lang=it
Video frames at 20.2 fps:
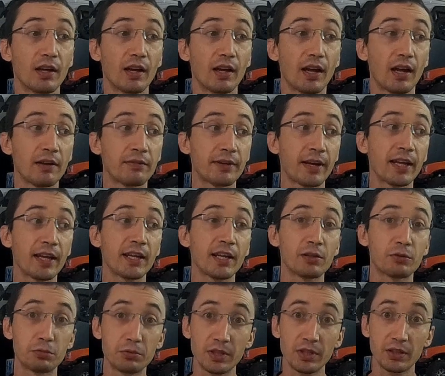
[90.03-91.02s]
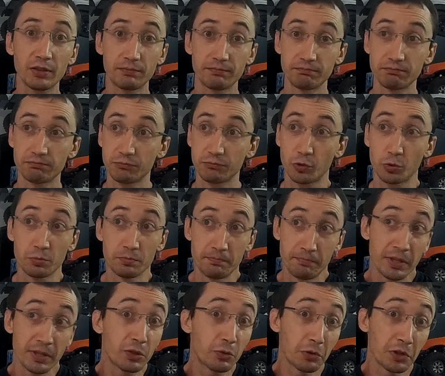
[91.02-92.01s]
avrei alcuni
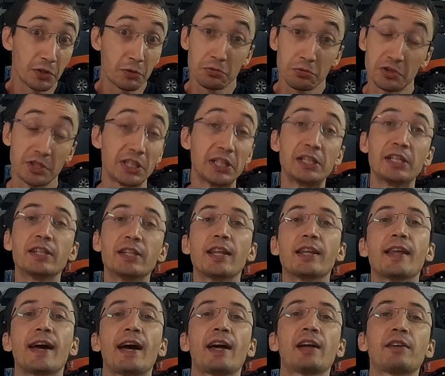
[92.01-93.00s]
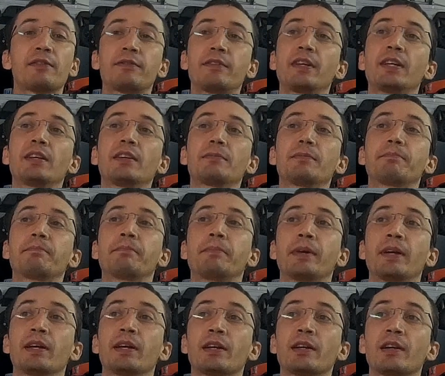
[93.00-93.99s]
piccoli consigli da darvi
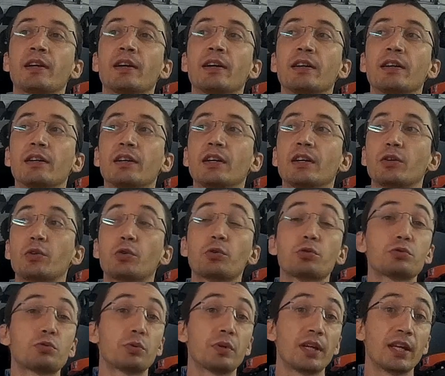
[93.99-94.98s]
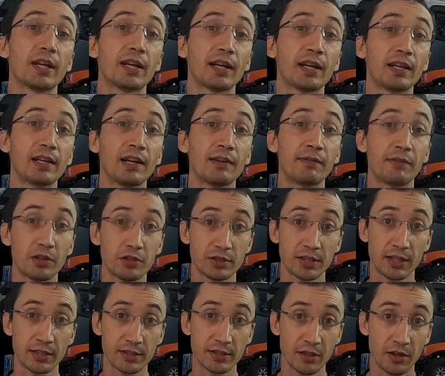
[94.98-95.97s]
per costruire la
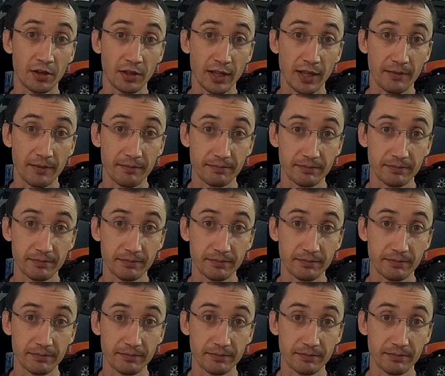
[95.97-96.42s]
vostra storia.